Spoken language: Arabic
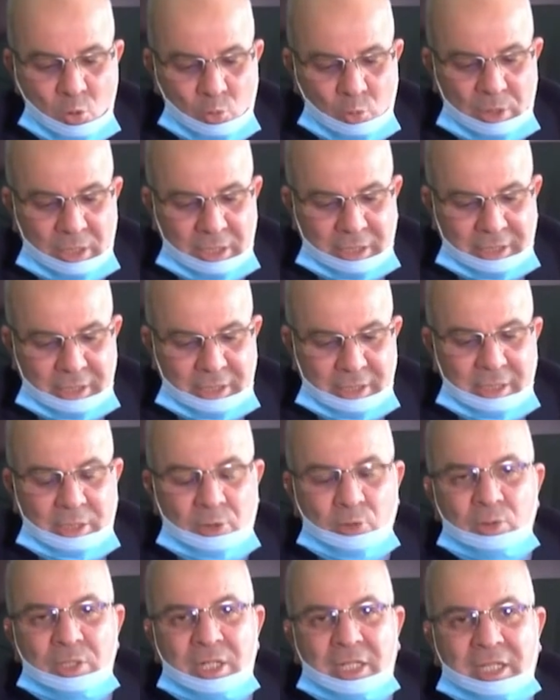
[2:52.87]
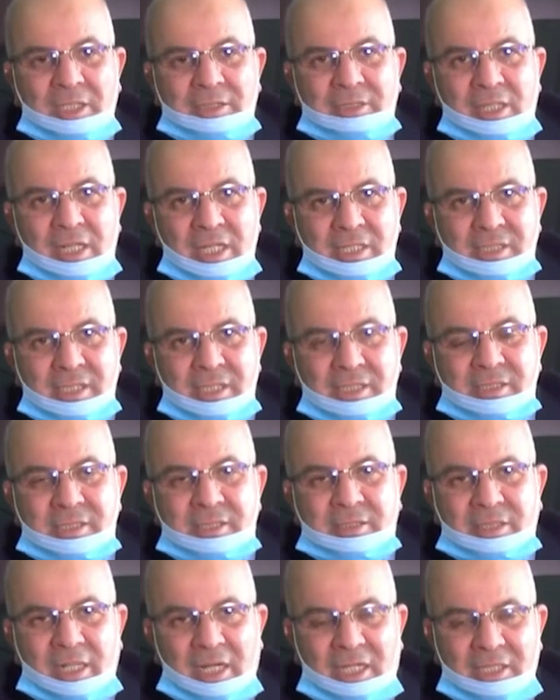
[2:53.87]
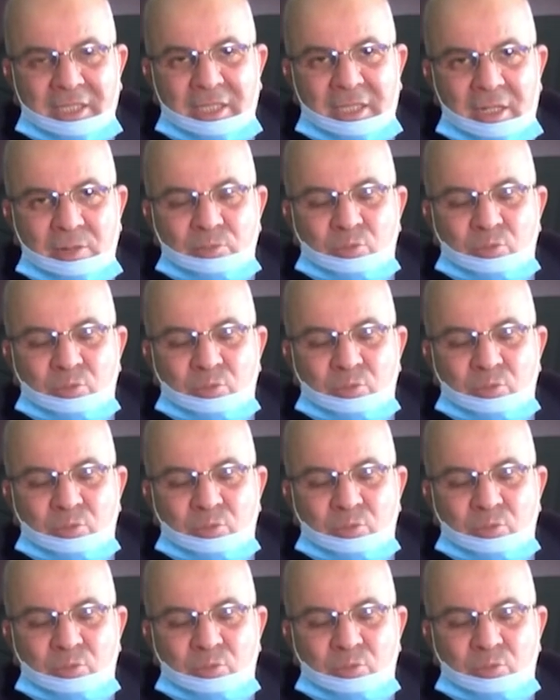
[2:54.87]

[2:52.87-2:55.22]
ولكن هناك دراسه طرحنا